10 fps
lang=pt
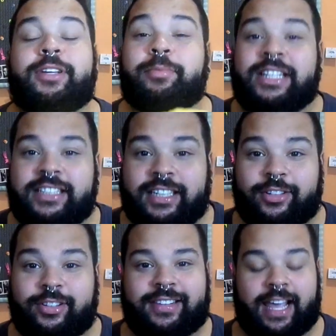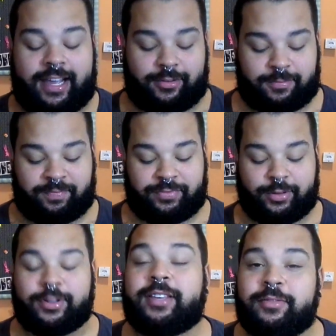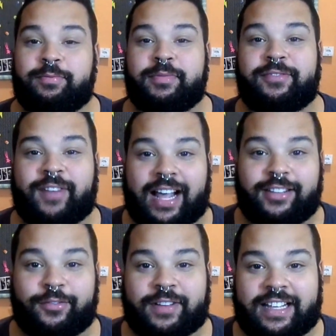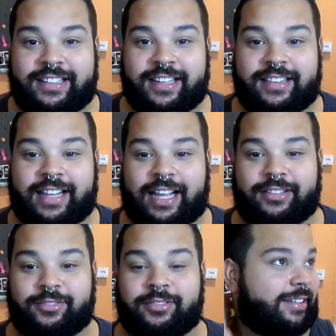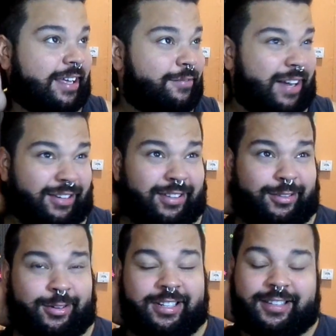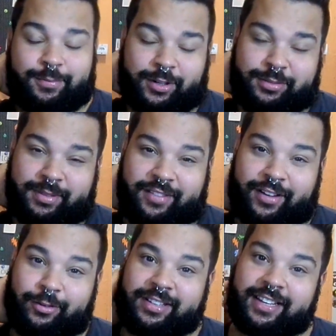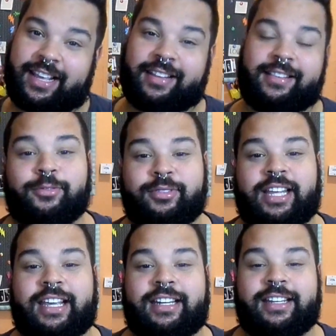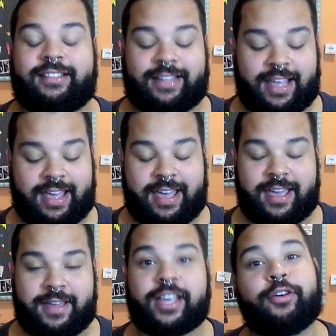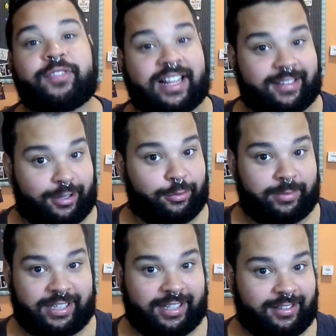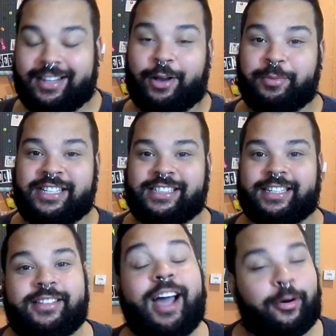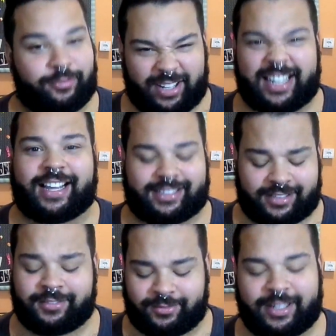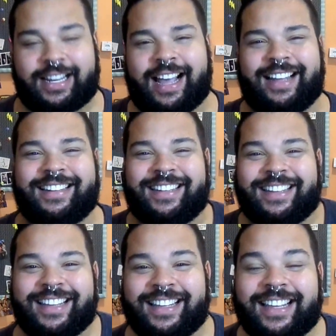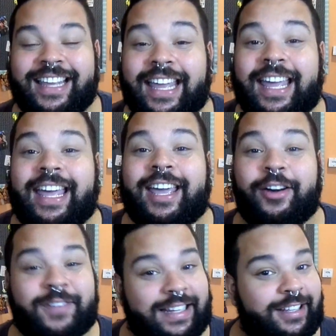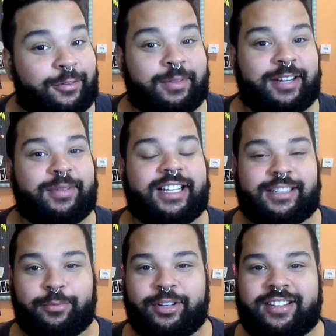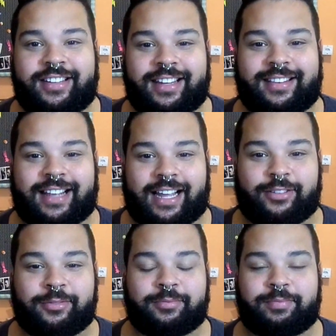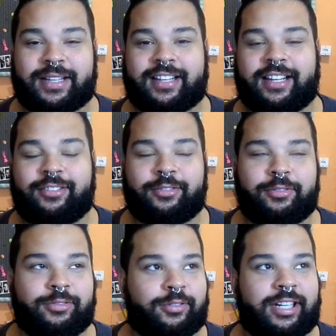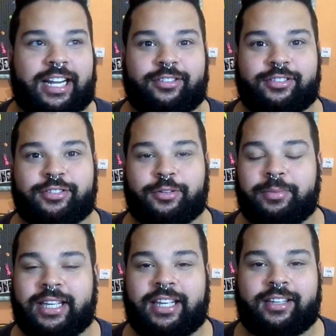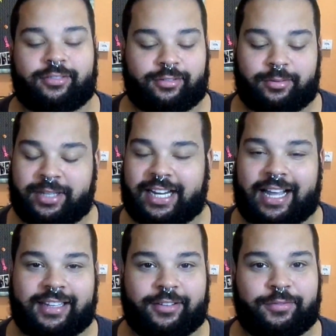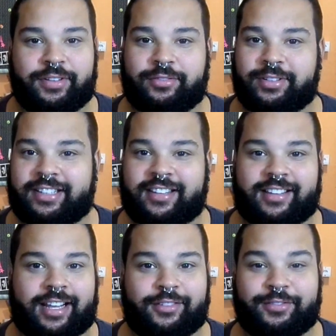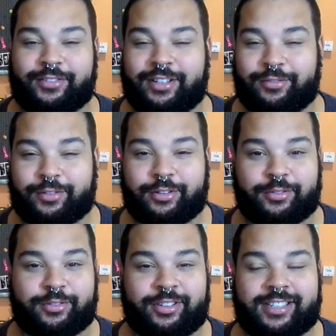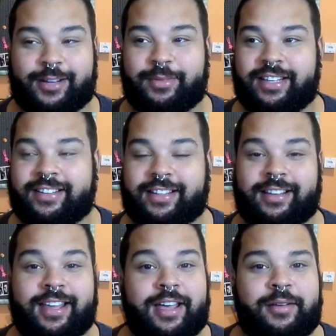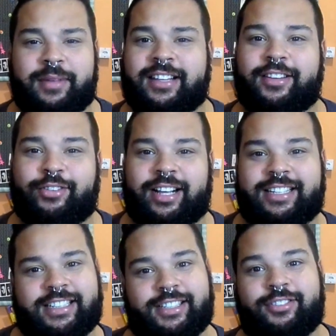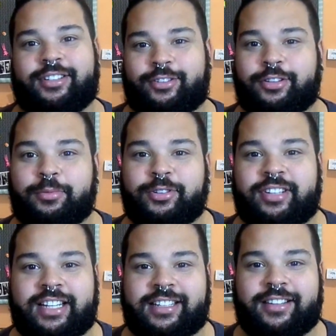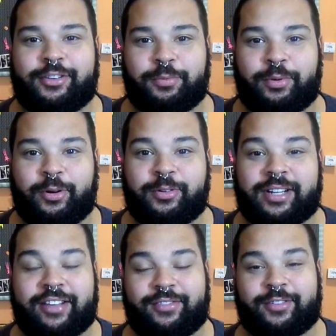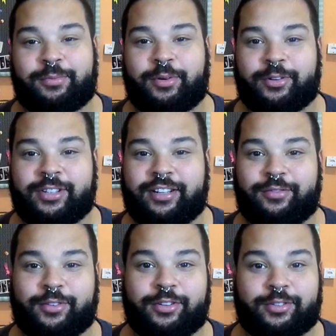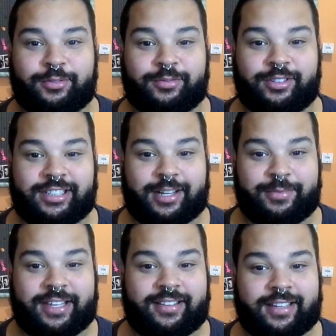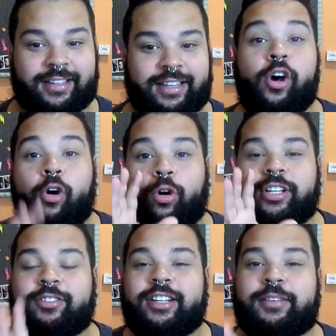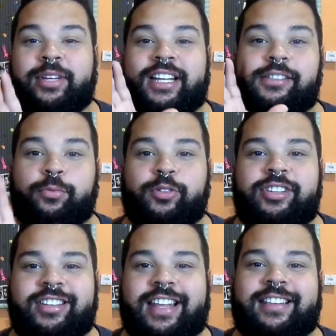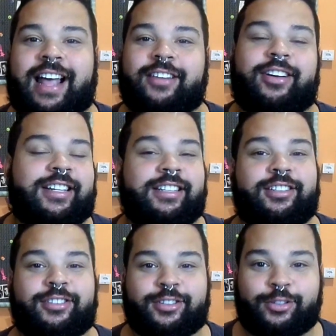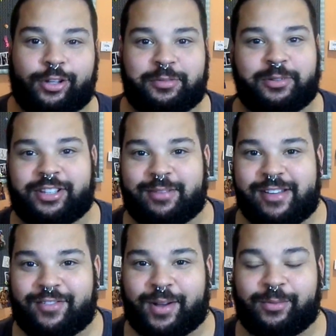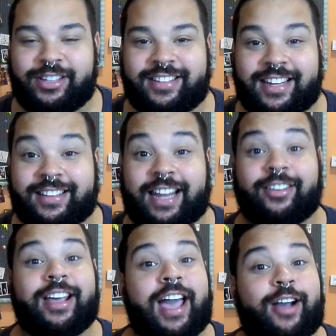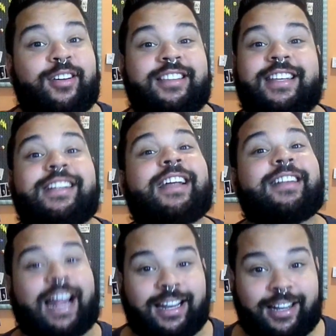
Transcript: que me tira do sério o que me faz eu ficar estressado? Tem vários fatores que podem me levar ao estresse. Um deles é eu ficar sem comida. Não, mentira. Não, verdade. Verdade. Eu ficar sem comida me deixa muito estressado. Passar do, do horário de comer, eu não comer nada, eu fico estressado, fico nervoso, com dor de cabeça. Mas eu só acredito que todo mundo seja assim um pouco, né? Fica um pouco nervoso, com dor de cabeça. Outra coisa que me deixa muito estressado, eu acredito que todo mundo também fica muito estressado, é quando você já tá